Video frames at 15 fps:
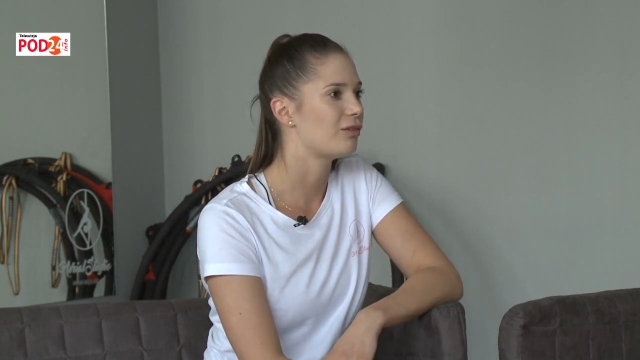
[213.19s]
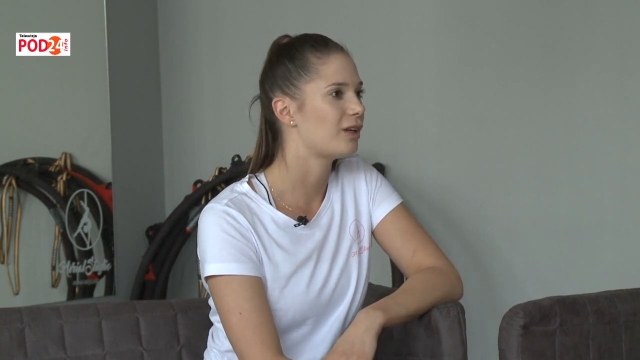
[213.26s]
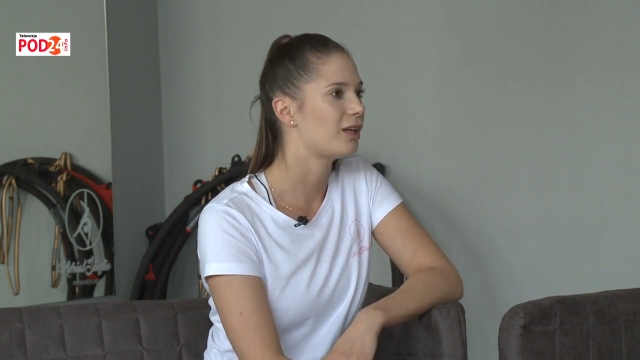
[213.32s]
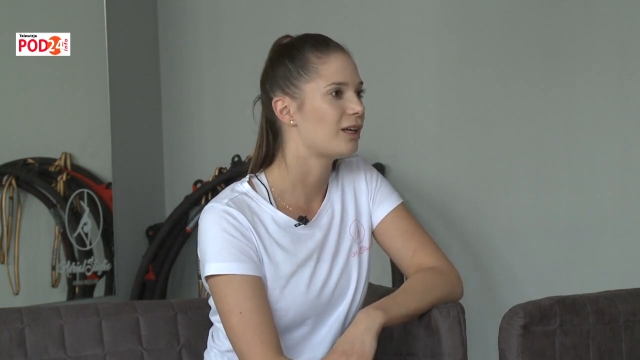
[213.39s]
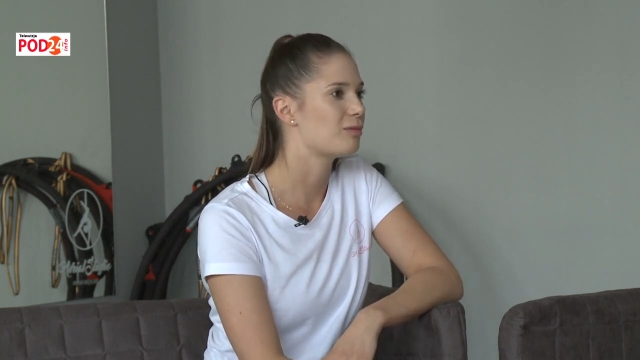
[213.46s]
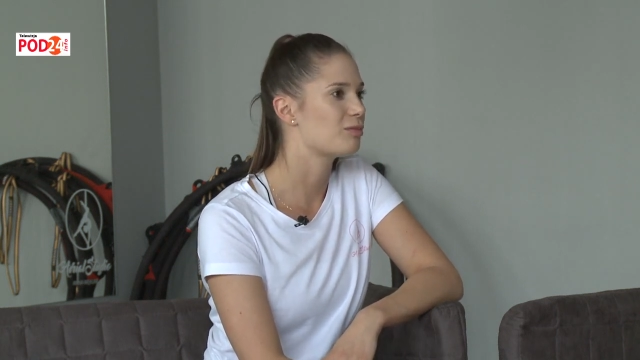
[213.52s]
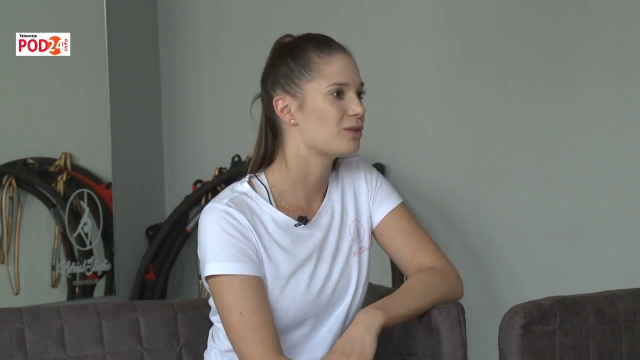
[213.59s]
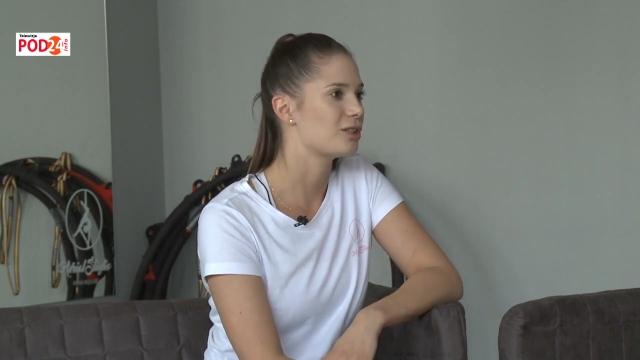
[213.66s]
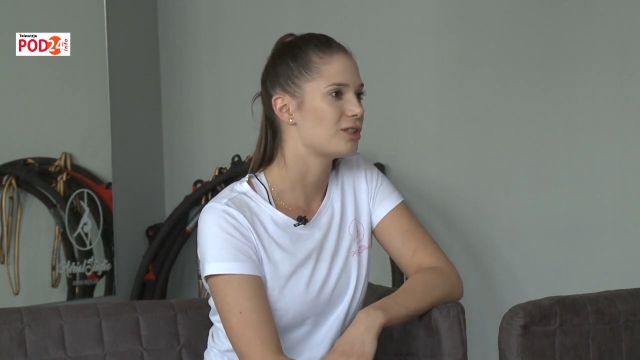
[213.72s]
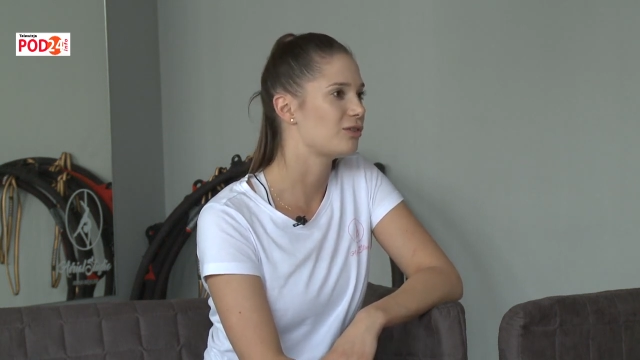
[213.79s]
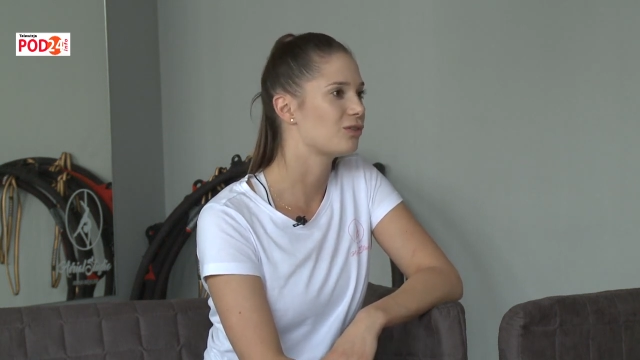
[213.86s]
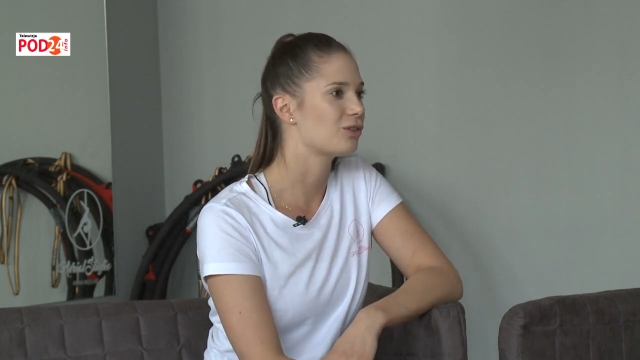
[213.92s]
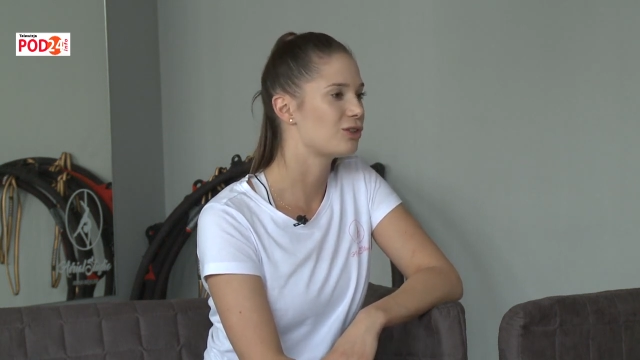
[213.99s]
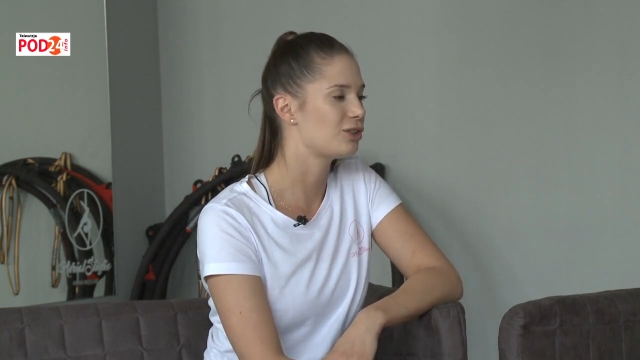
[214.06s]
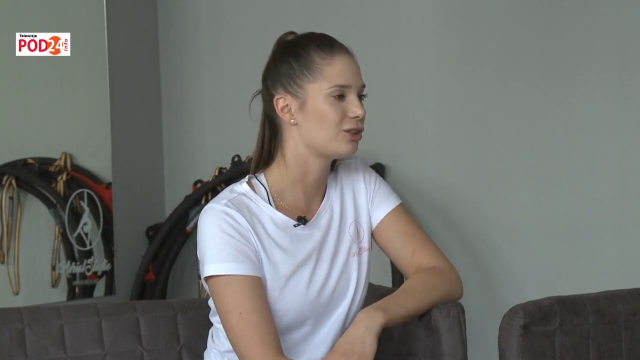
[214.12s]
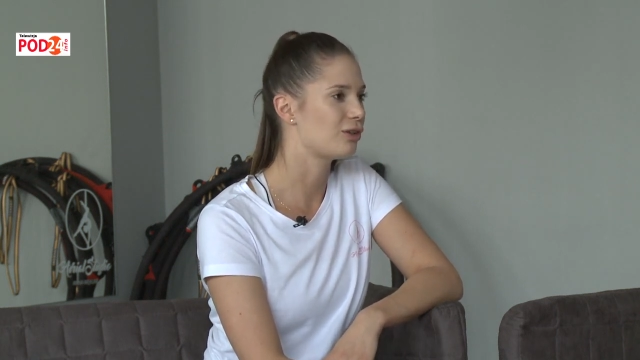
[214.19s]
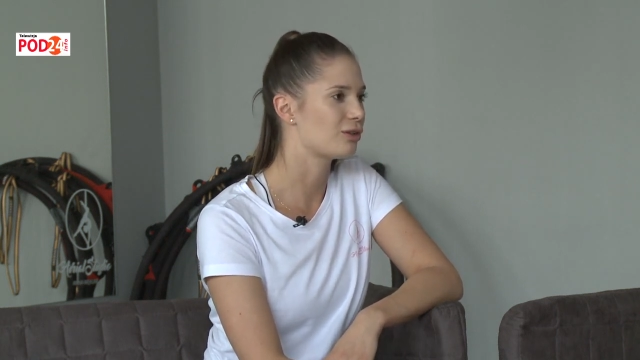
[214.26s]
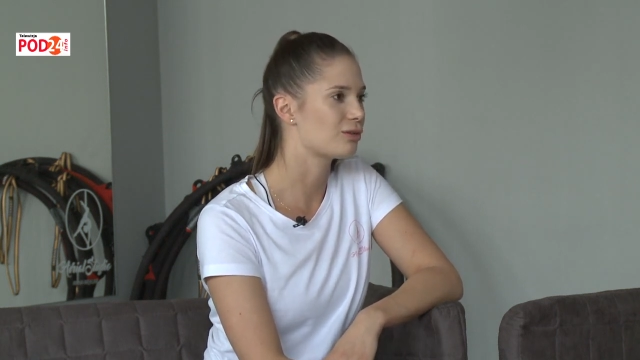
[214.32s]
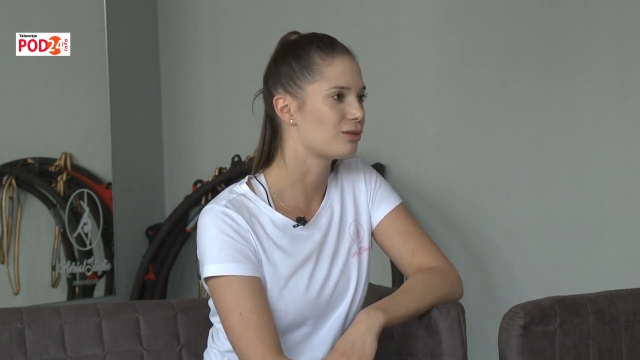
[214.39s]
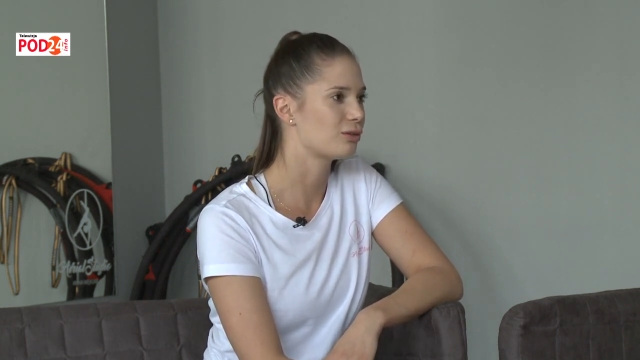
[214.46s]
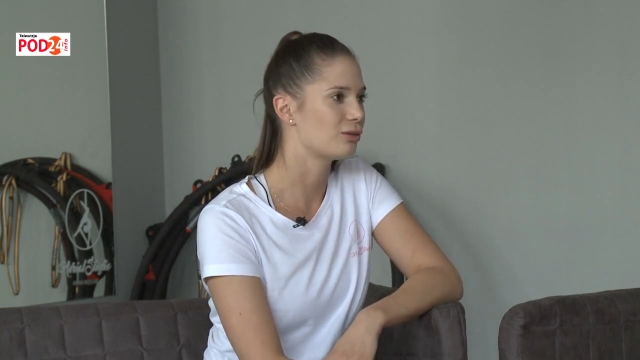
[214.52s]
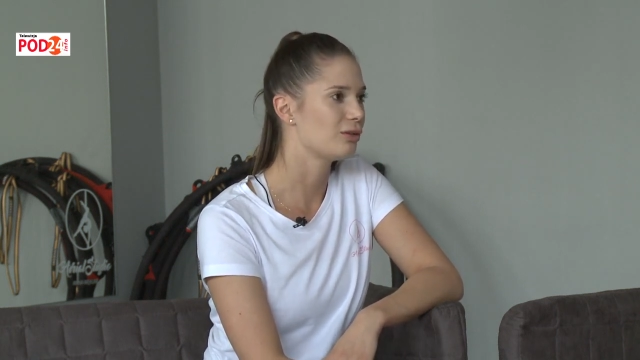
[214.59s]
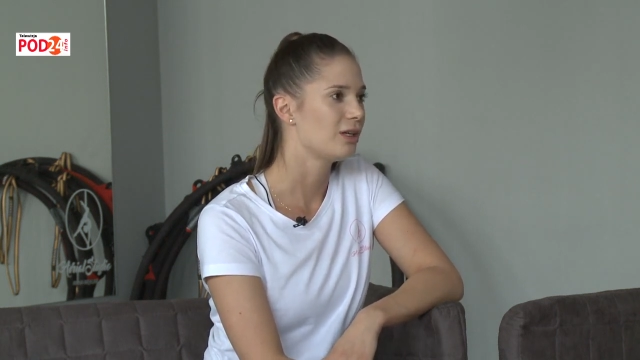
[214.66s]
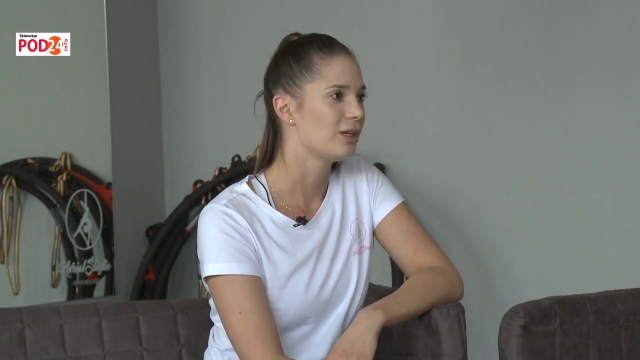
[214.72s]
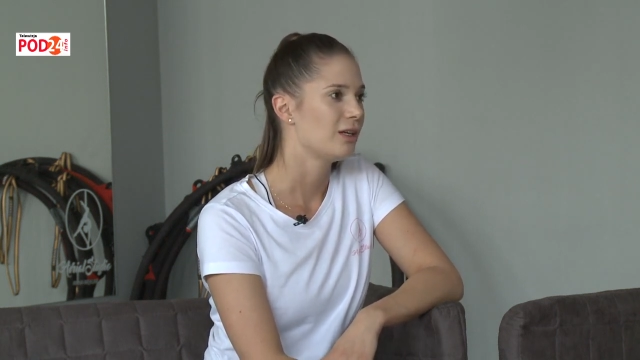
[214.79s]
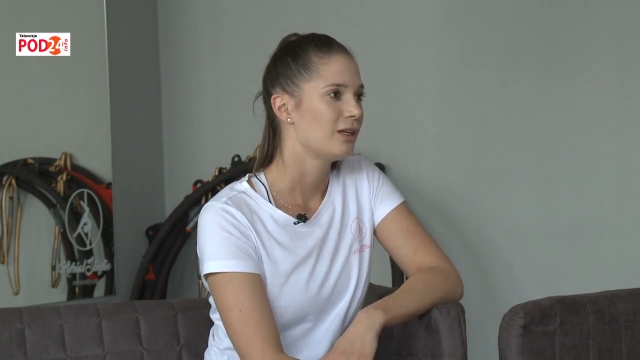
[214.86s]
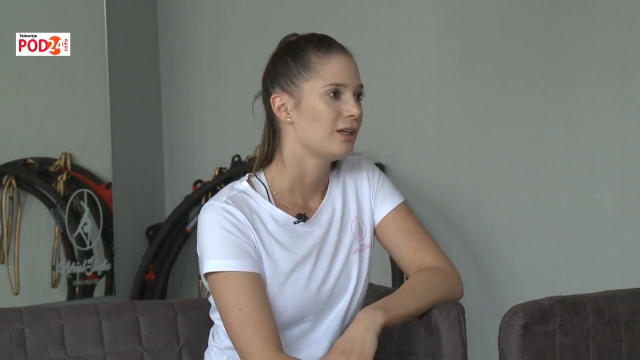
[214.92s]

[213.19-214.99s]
wiele przeciwności losu.